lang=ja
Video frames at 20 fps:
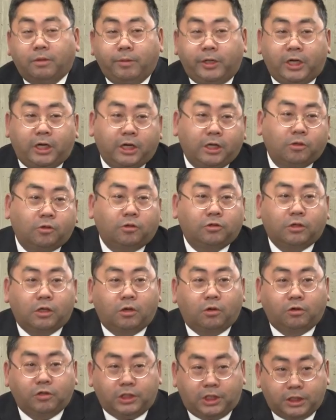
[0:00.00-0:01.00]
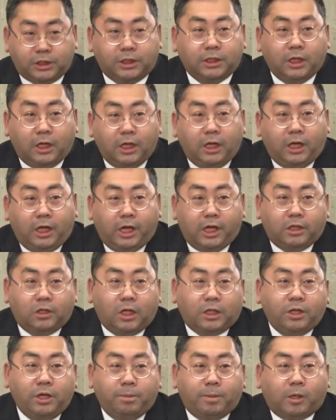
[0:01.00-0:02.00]
められることが多いです、
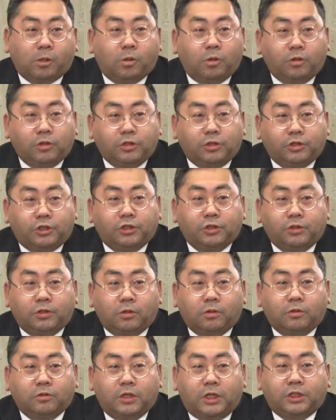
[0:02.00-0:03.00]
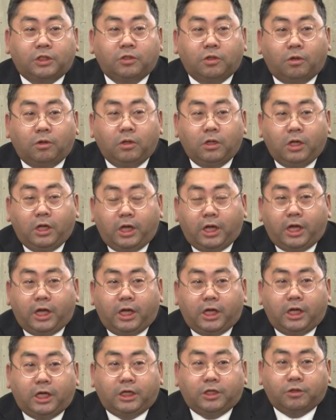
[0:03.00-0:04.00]
えー、例えばこういう収蔵庫ですと、
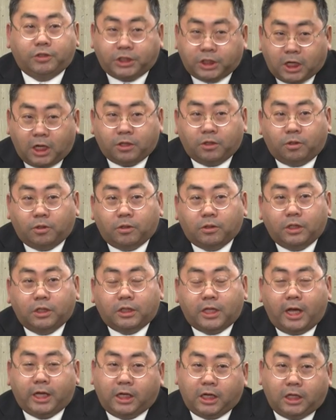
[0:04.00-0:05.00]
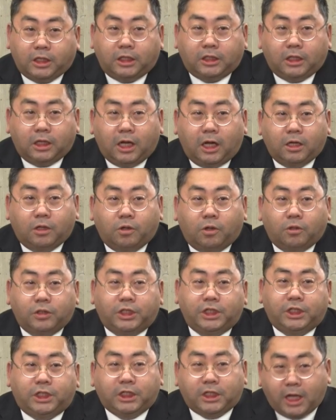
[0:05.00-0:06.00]
えー、4時間の耐火にあの
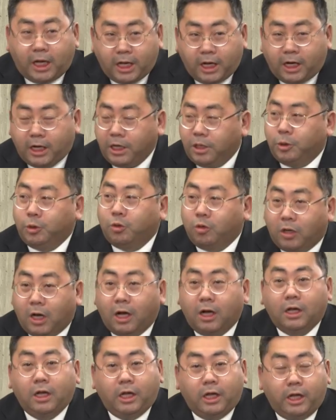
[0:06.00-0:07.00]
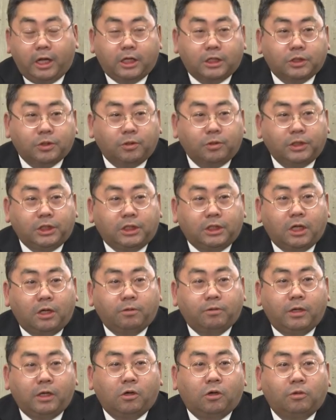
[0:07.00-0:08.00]
火に耐えられるとか、えー、そういった
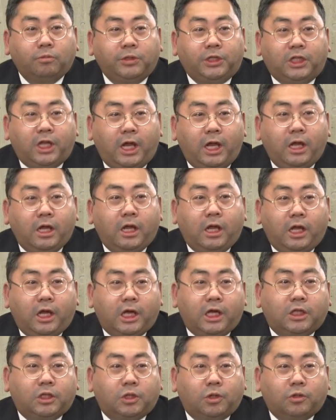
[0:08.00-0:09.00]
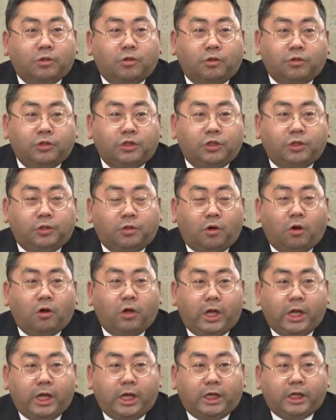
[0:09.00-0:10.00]
触れ込みで、えーと、導入を、
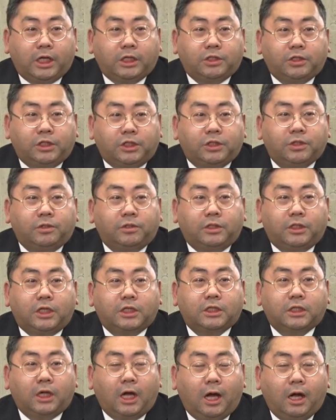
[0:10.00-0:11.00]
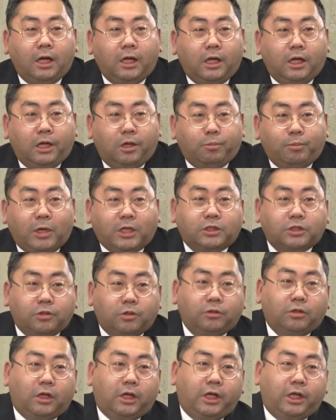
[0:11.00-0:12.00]
えー、決意するんですが、まあ
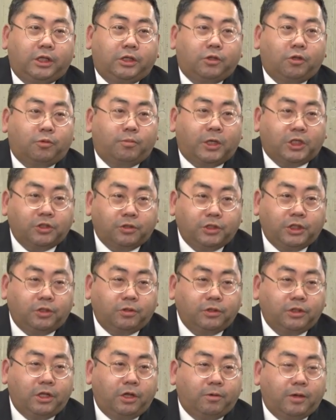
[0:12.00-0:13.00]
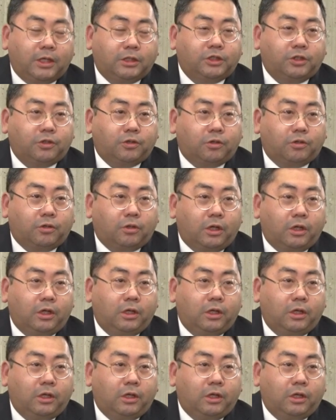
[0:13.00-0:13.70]
そえーと、場所によってはちょっと